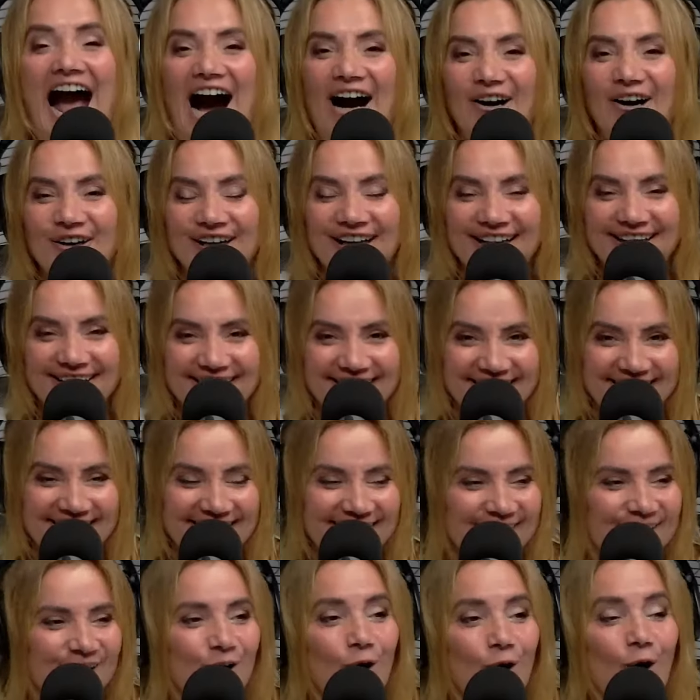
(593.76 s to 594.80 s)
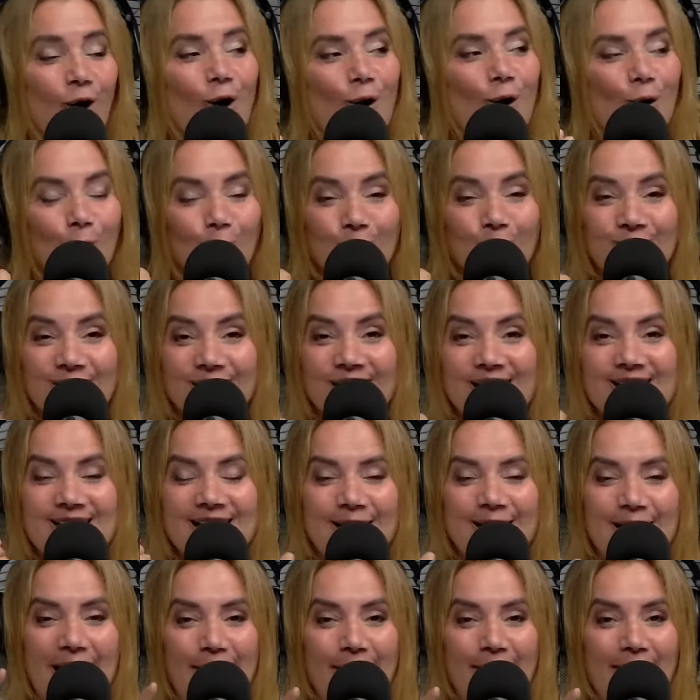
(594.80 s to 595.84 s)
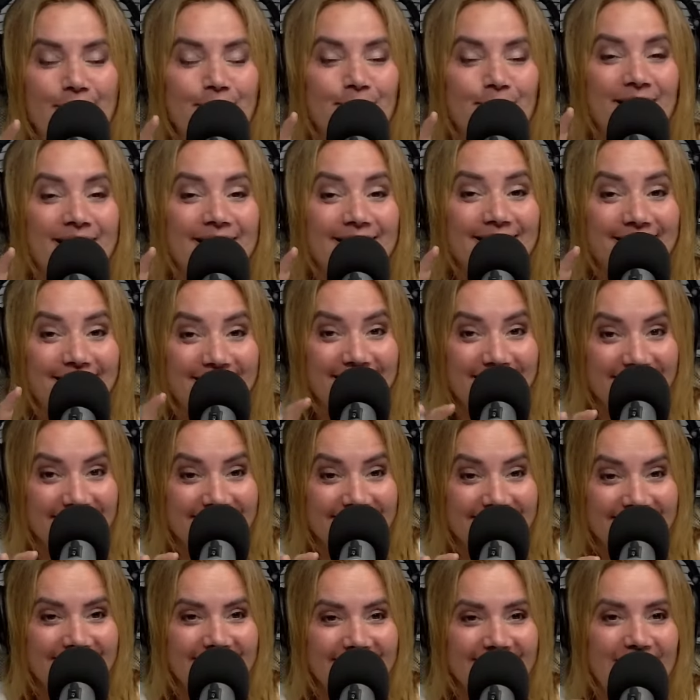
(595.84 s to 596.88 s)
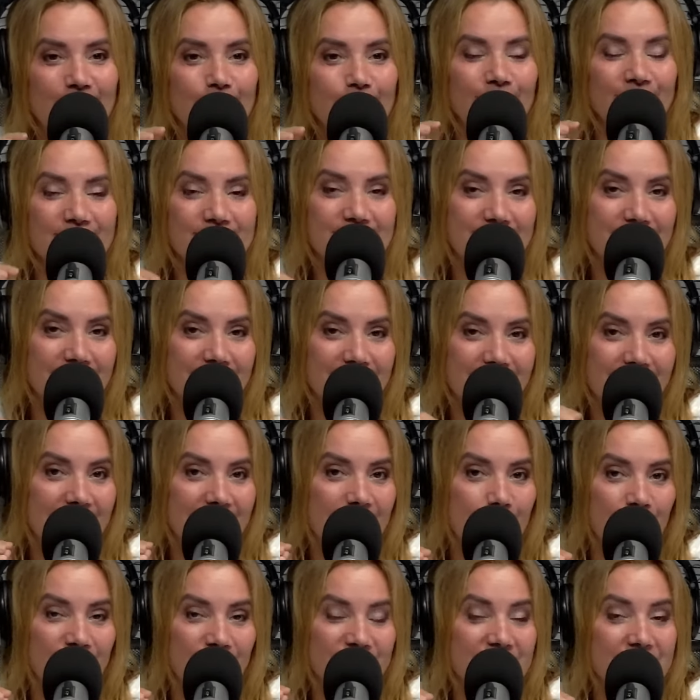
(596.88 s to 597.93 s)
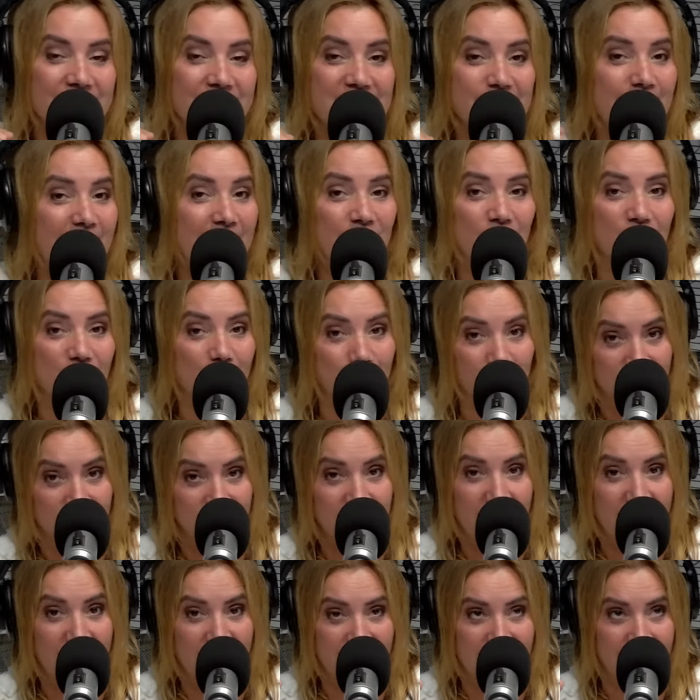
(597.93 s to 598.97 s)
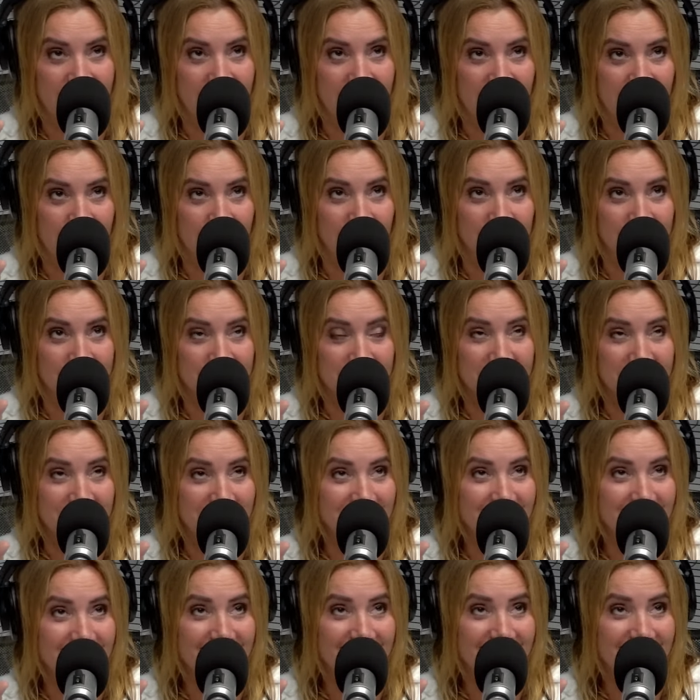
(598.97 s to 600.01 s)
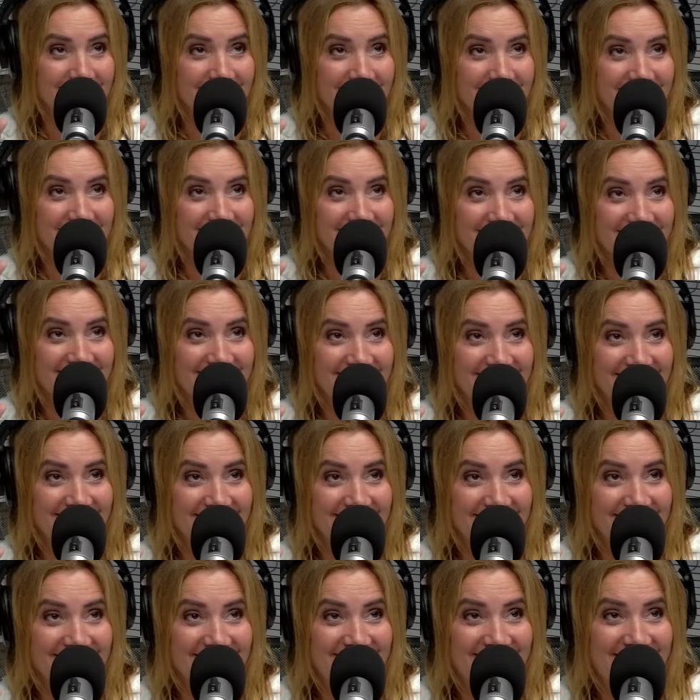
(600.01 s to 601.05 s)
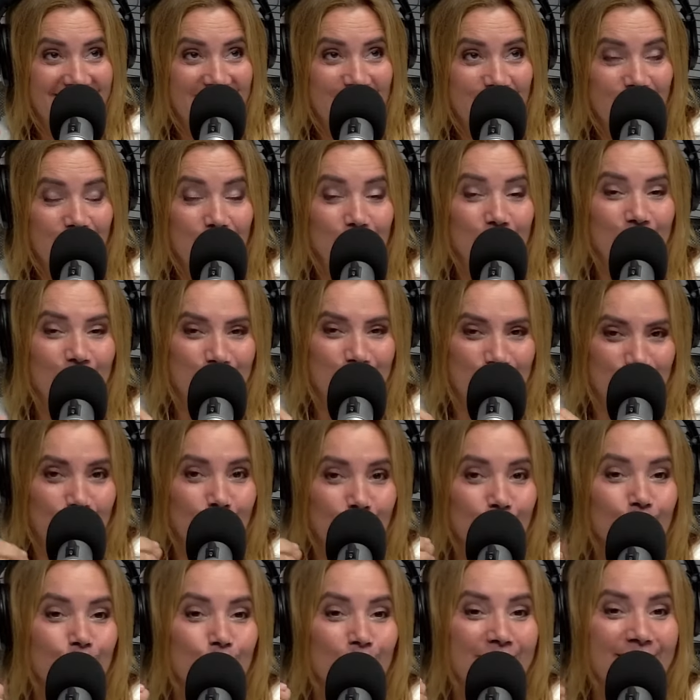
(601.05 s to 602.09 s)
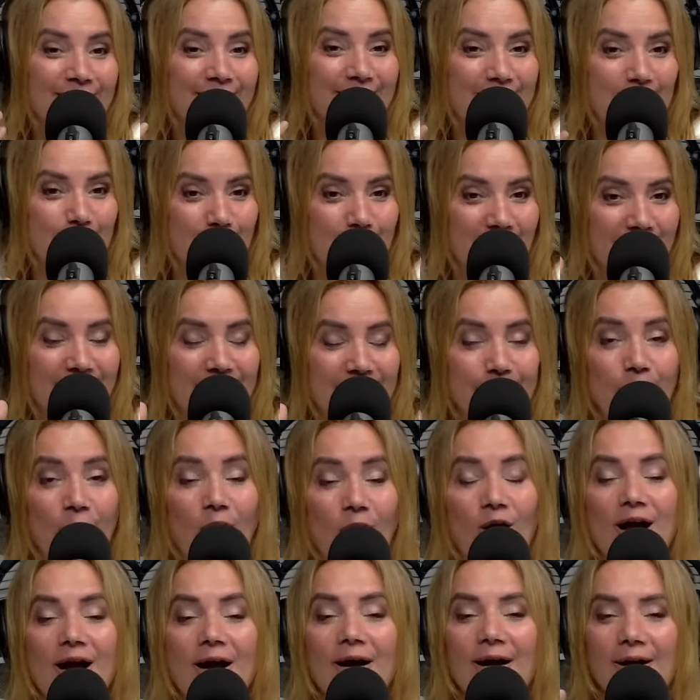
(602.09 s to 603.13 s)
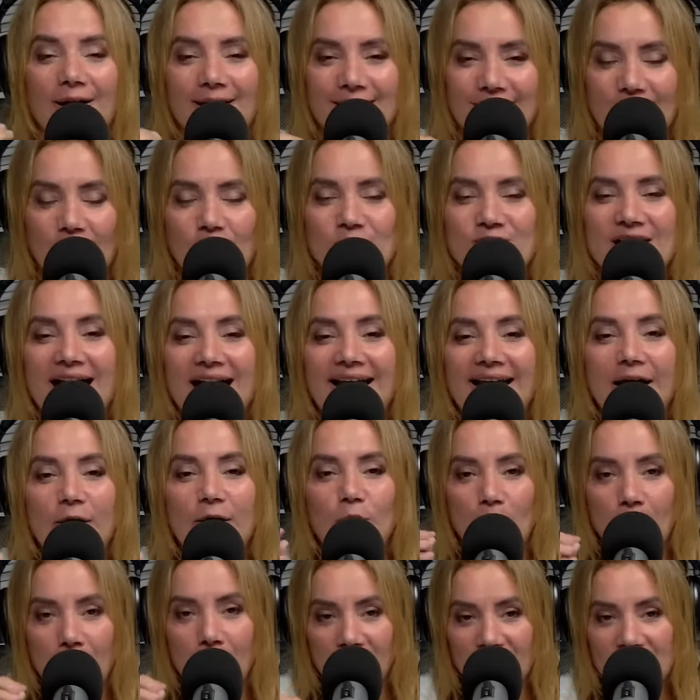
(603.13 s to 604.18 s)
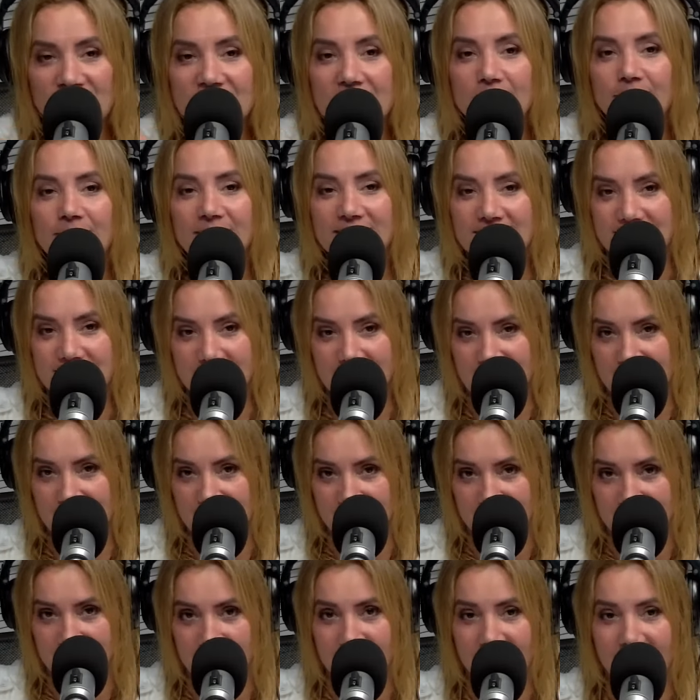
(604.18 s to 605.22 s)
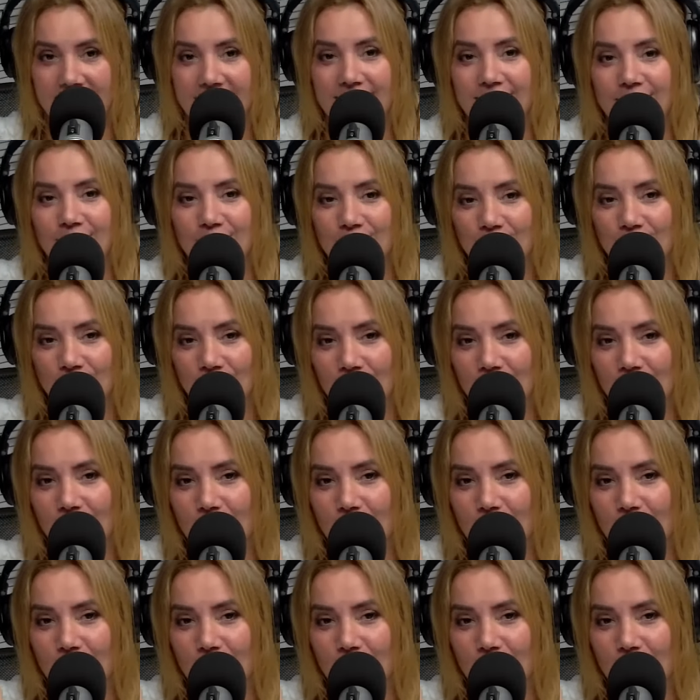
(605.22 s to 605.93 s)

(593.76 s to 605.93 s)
Ahora entiendo, ustedes estaban pendientes de que el presidente después encima no los puteara, digamos. Claro, claro, con, un tuit intempestivo. O sea, el que cumplió es el presidente, en no